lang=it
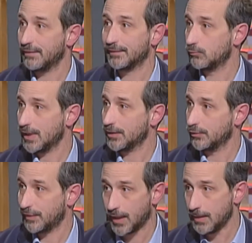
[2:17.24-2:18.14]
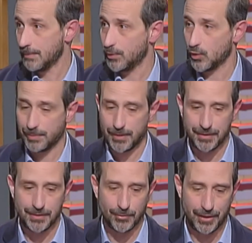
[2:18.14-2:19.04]
diceva un anno fa, poco prima di
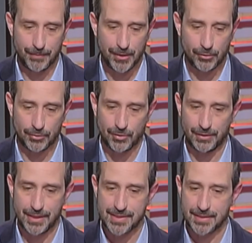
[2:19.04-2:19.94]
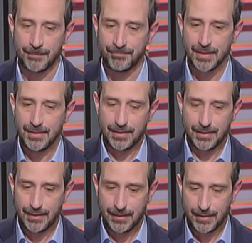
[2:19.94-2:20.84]
morire Michael Collins,
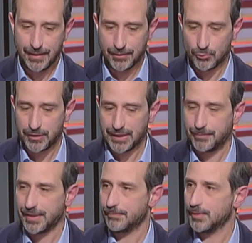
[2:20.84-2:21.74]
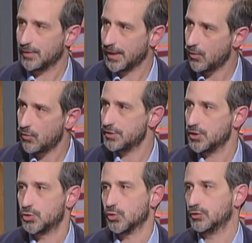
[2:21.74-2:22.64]
eh, tutti capirebbero che ogni
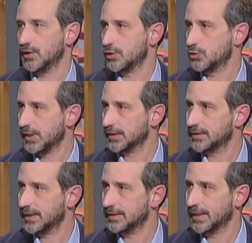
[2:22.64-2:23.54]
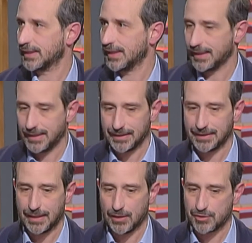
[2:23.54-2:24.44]
giorno è la giornata della Terra e che la Terra
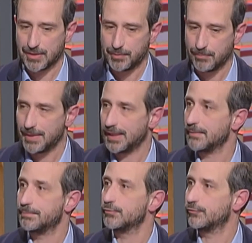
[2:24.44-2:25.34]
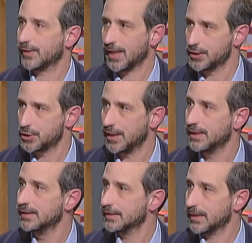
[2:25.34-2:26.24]
è la cosa più bella e più fragile
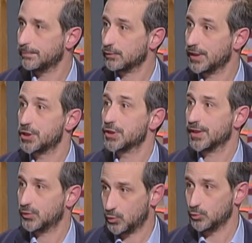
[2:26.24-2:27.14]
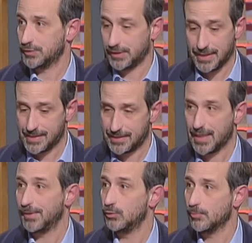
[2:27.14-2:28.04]
da proteggere tutti
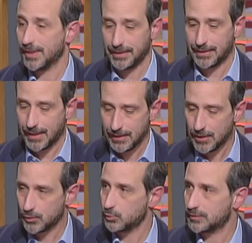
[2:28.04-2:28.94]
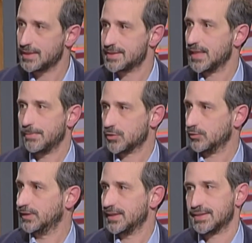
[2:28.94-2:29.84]
insieme. L'umanità tutta insieme sono
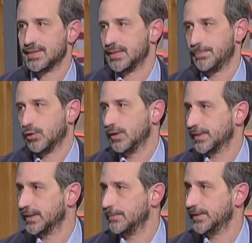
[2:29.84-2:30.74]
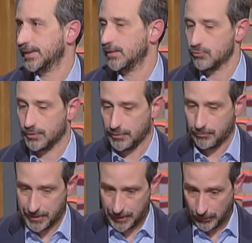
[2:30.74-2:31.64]
le stesse parole praticamente che, eh,
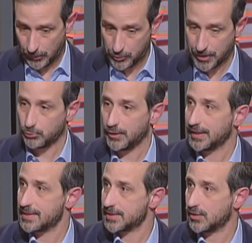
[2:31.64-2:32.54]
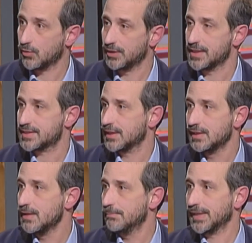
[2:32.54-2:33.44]
questo era lo statunitense Collins,
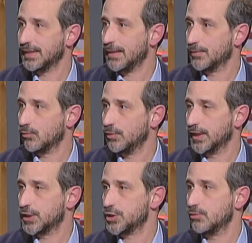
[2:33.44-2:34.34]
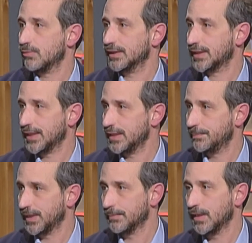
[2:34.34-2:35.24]
ma richiamano quelle che 50 anni
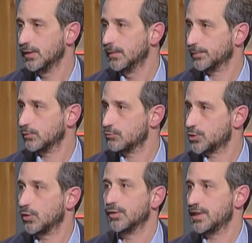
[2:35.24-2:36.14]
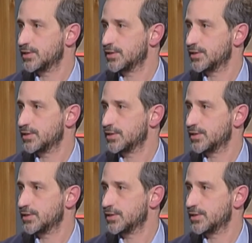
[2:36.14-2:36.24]
prima pronunciò il